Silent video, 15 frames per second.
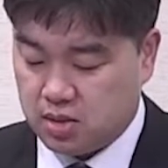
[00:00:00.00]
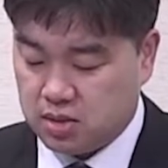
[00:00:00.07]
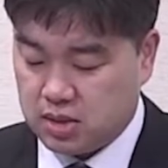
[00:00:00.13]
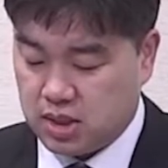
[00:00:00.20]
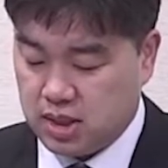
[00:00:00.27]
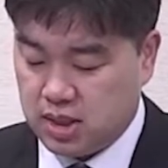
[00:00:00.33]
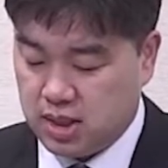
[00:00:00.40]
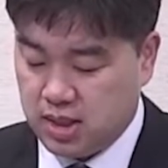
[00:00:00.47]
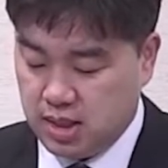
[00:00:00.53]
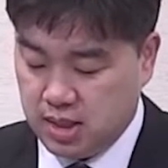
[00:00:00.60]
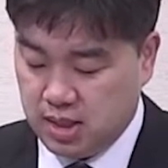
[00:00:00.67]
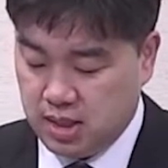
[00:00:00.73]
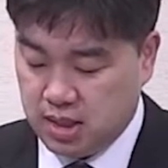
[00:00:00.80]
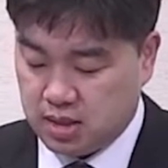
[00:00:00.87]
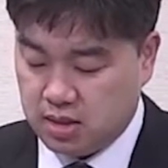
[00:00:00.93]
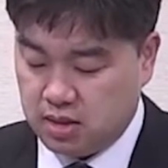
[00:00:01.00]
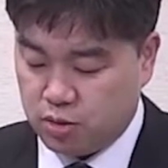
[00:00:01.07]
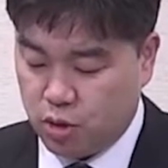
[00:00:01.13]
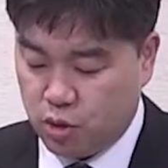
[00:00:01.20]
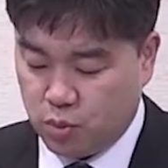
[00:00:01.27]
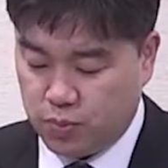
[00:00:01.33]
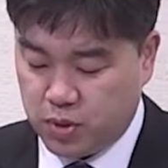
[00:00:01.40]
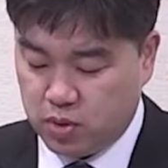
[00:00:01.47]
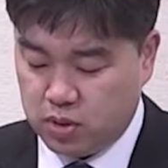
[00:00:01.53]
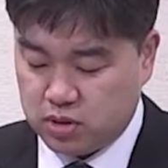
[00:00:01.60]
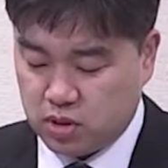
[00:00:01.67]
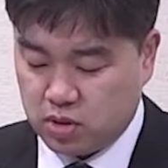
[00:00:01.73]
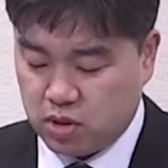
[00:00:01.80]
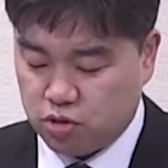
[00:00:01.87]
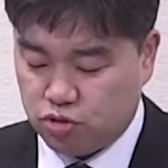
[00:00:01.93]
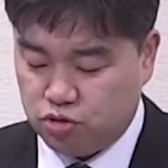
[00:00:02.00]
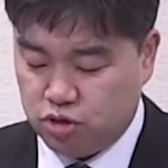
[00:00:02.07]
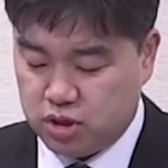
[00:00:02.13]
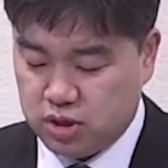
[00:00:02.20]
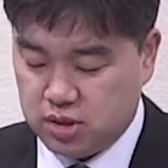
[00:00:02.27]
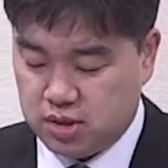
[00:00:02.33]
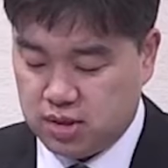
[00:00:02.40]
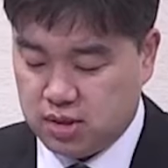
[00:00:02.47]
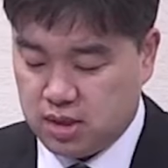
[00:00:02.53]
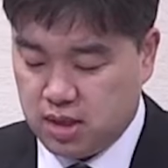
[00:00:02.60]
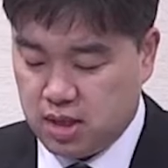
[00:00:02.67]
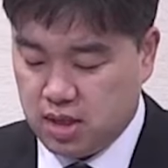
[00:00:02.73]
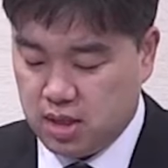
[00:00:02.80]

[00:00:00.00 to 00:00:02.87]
그러자 그를 괴롭히고 있었던 귀신은